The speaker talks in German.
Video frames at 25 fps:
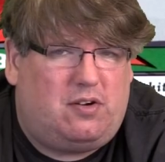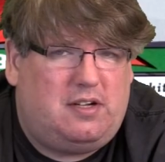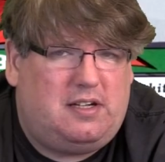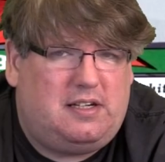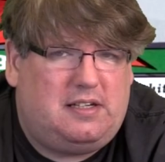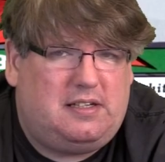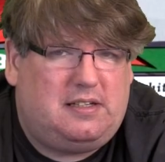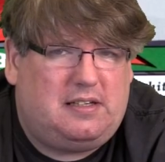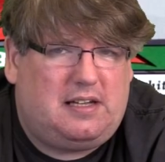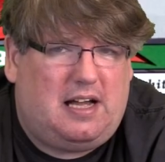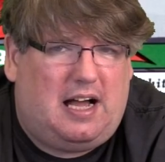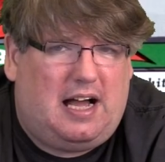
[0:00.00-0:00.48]

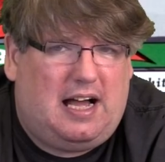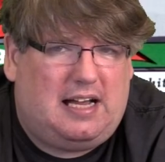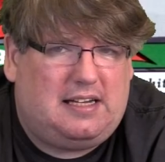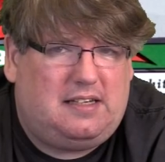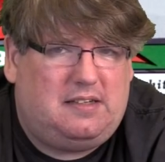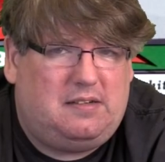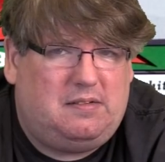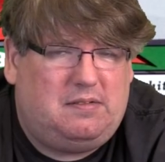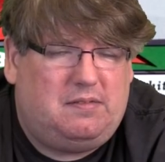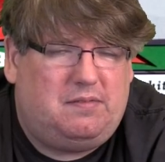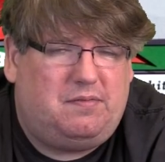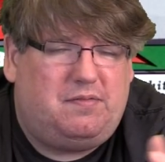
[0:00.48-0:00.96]
neue
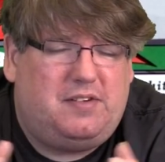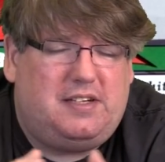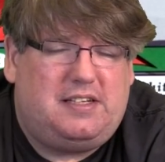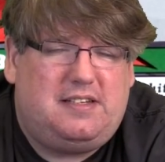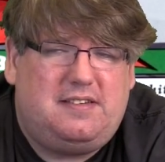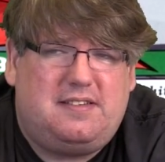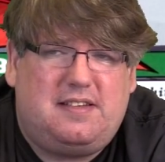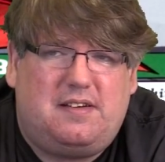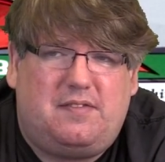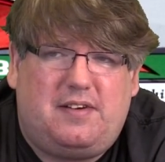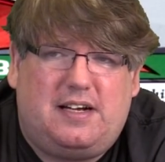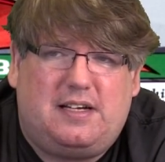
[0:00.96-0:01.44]
Arten wird
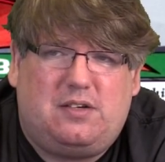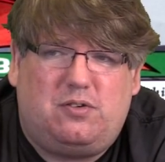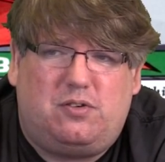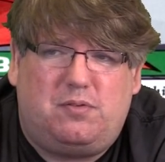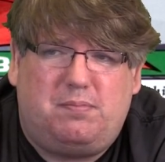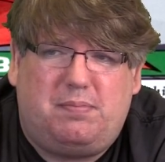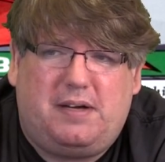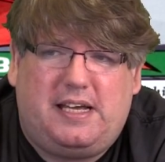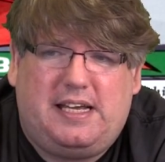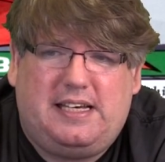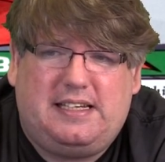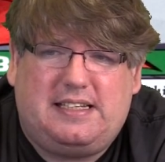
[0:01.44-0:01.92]
diese
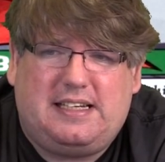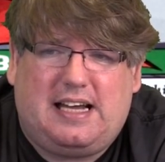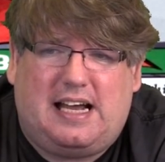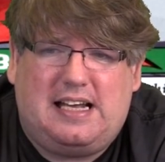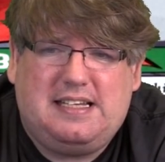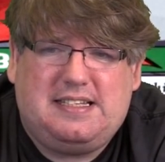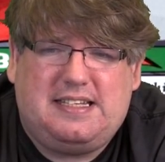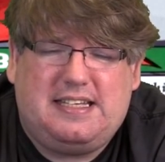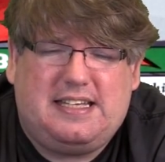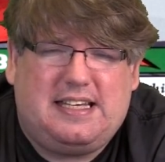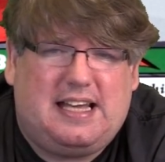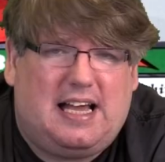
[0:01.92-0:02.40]
Erweiterung bringen.
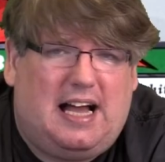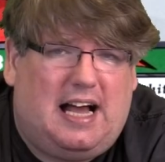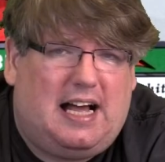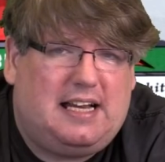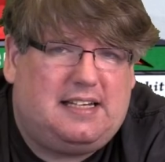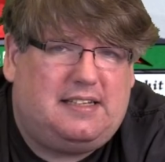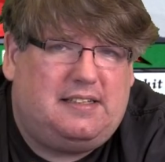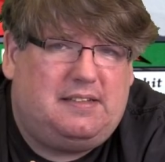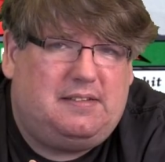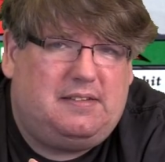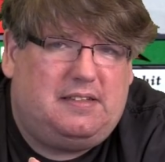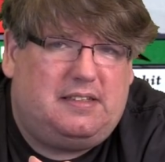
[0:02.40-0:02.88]
30
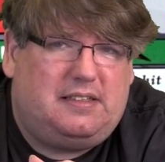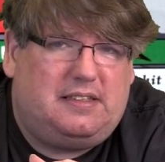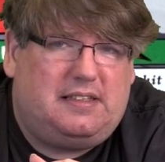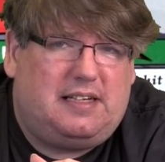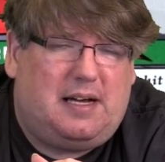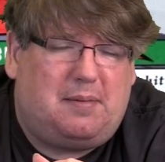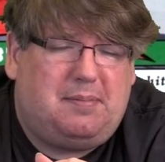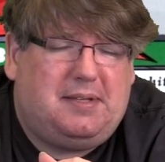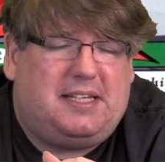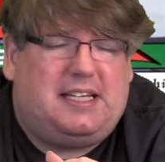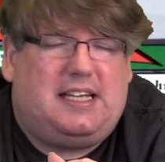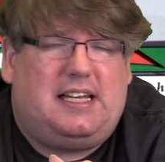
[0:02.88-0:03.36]
Karten,
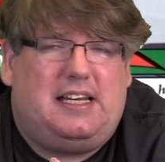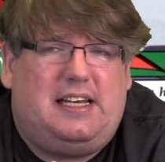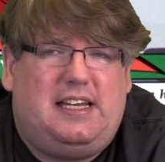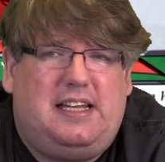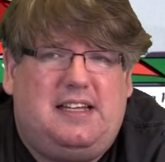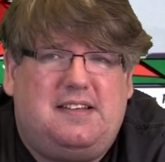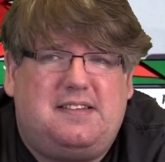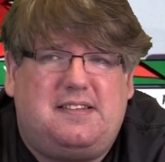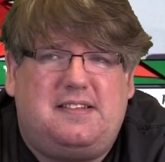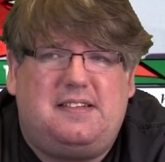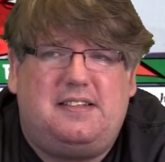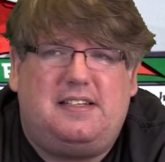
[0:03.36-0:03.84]
äh, habe ich
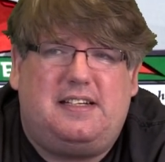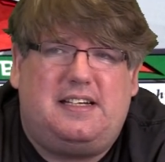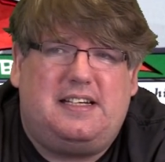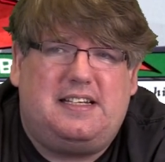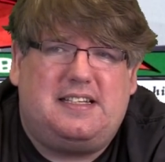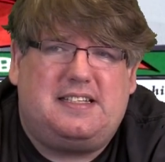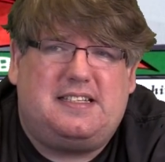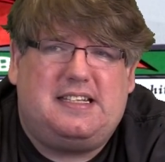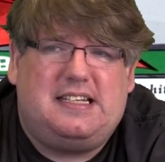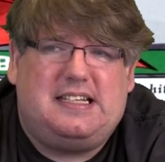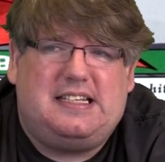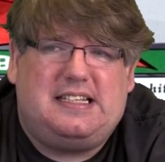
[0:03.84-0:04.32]
gelesen,
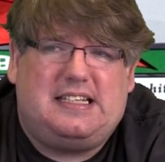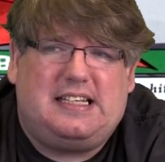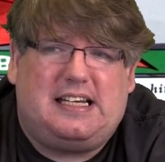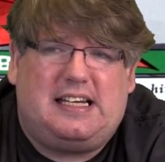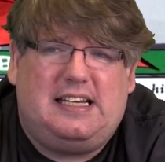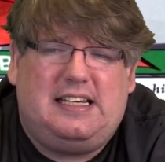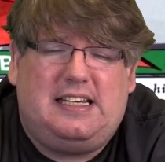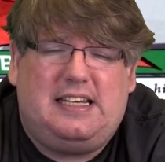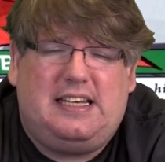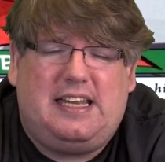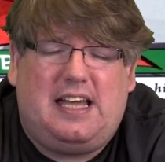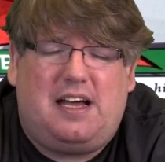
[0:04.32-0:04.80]
äh, sind
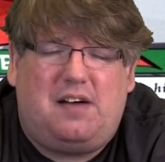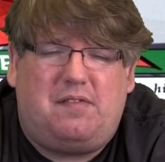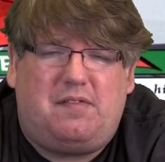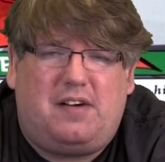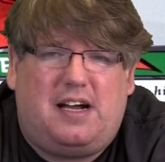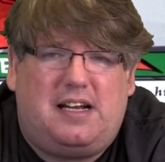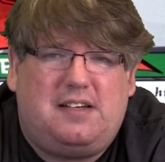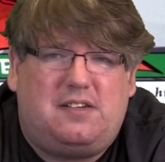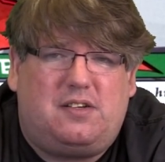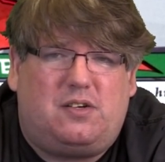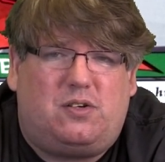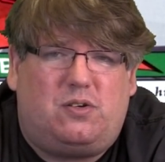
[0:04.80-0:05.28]
drin in der
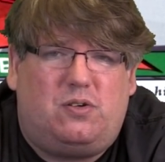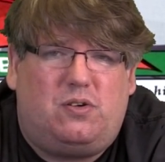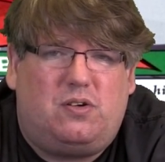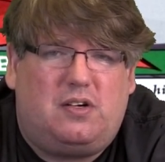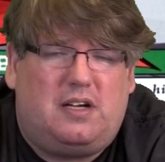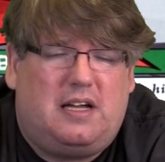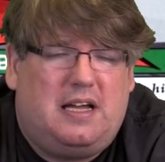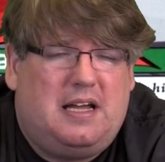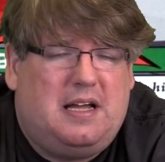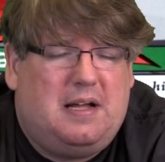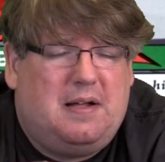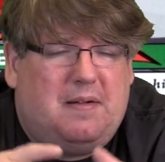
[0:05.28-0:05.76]

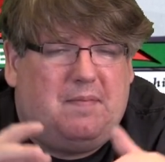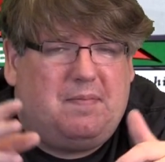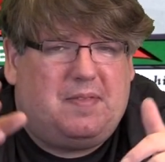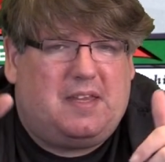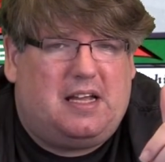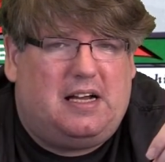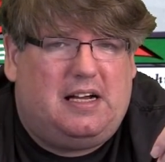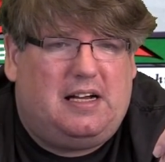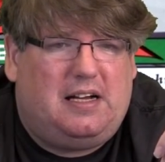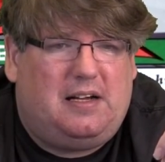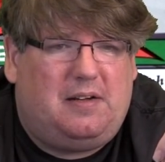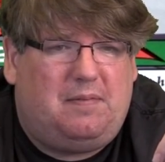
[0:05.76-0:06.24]
Erweiterung.
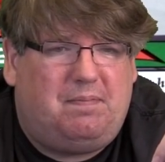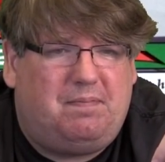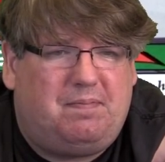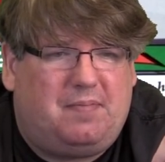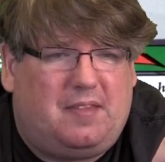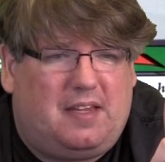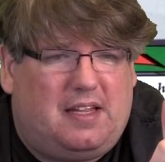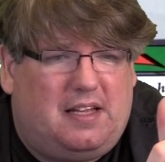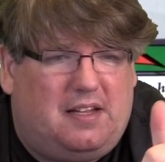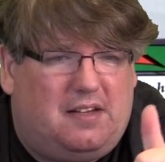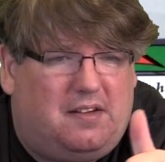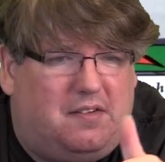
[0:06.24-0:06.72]

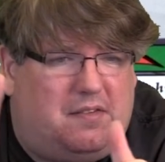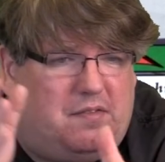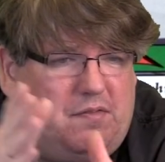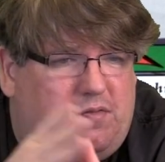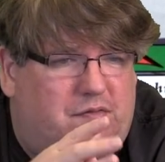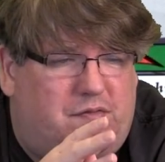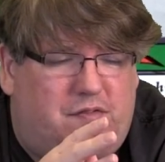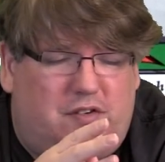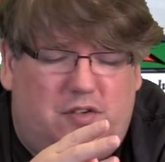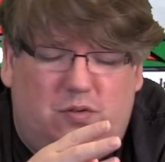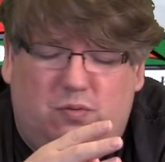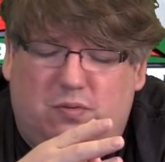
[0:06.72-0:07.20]
Ähm,
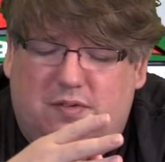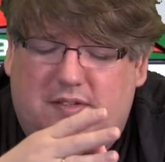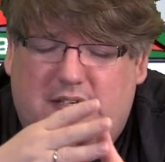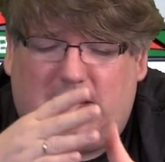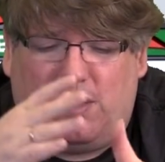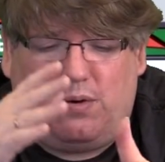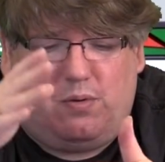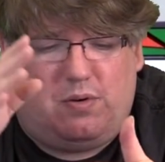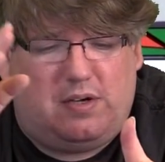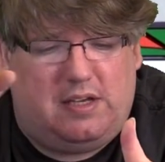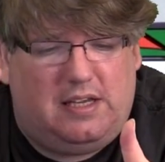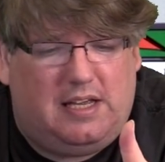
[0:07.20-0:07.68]

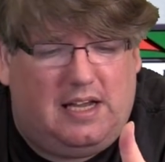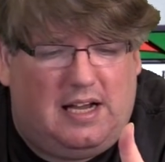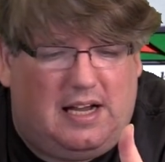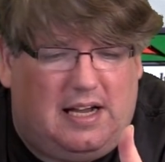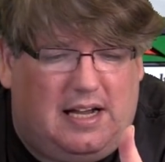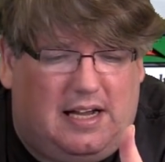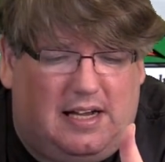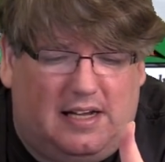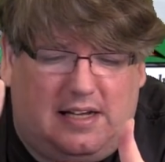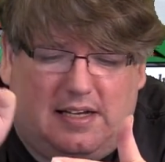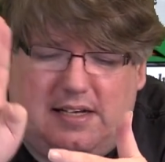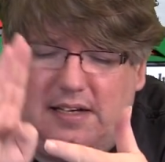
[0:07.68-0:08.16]

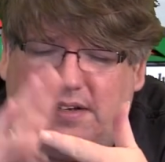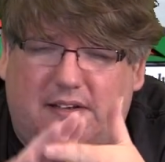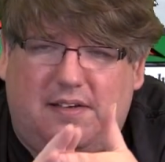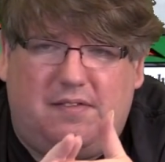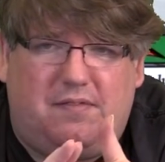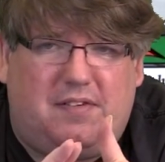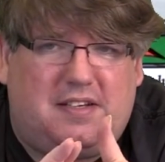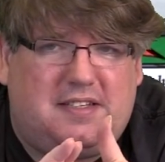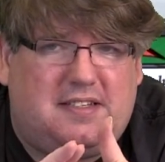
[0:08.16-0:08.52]
Flugsaurier,